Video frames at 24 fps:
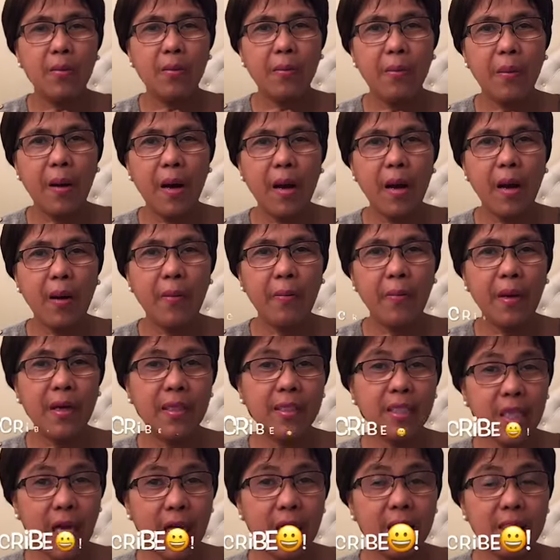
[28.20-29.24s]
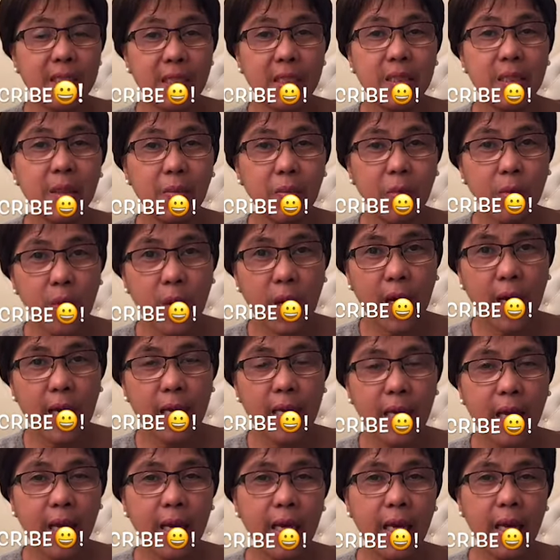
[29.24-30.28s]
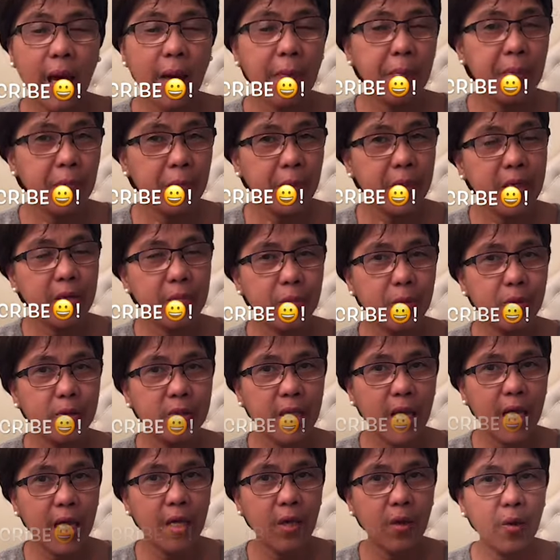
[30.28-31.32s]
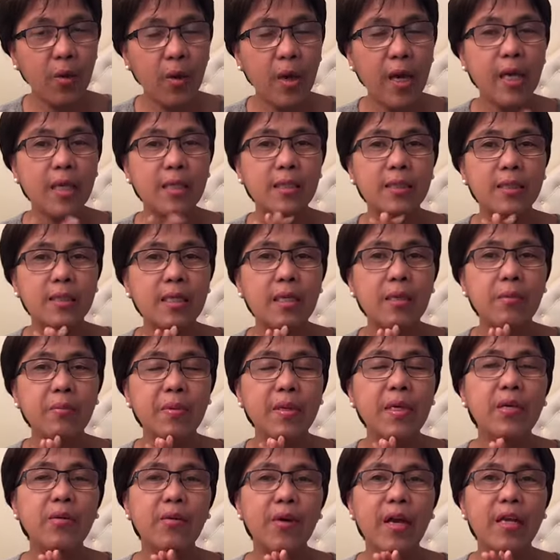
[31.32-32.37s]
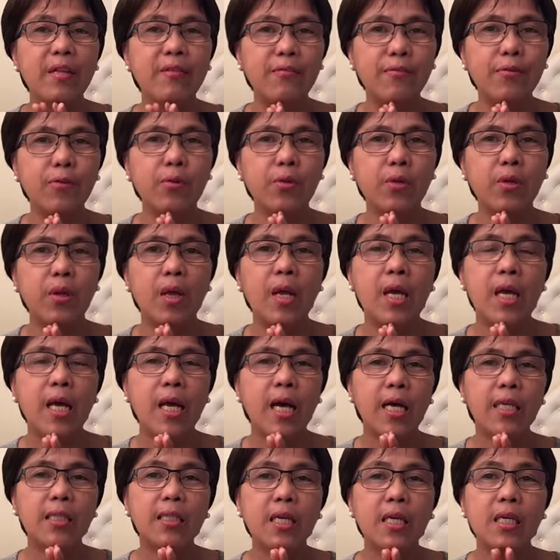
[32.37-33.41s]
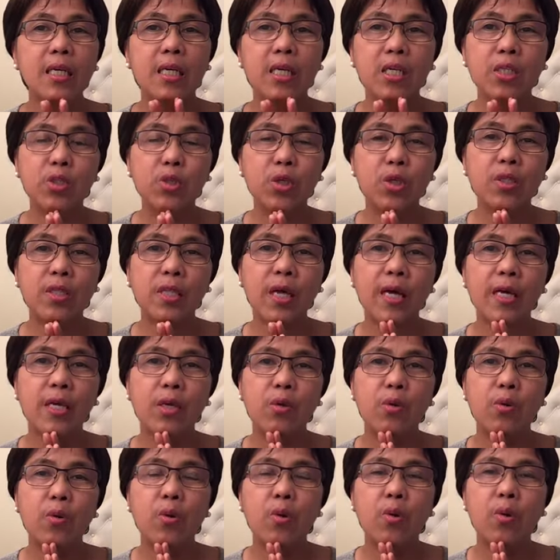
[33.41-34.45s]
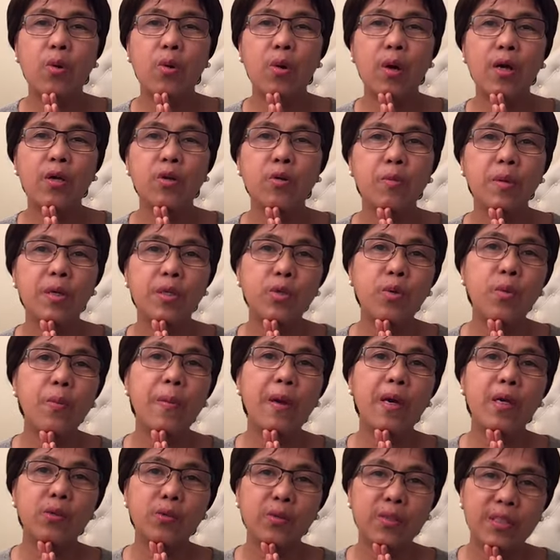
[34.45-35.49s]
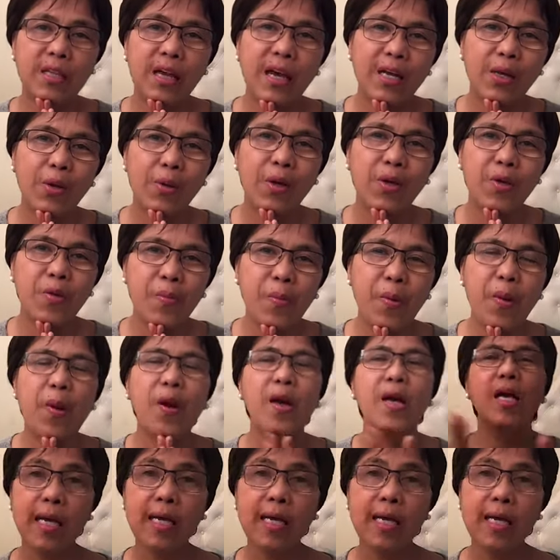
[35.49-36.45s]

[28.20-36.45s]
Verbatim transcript: uh, mga challenges sa buhay, ay happy pa rin po tayo and still be grateful at nag enjoy tayo kung ano man yung meron tayo. Ano po?